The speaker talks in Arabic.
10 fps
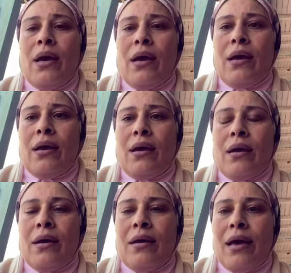
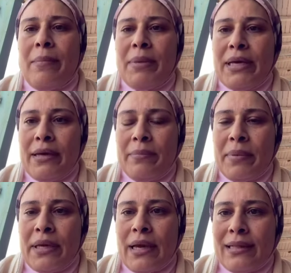آه،
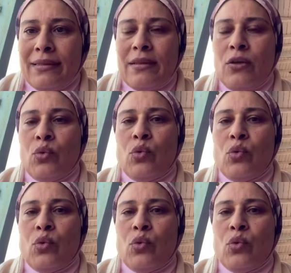بيقتل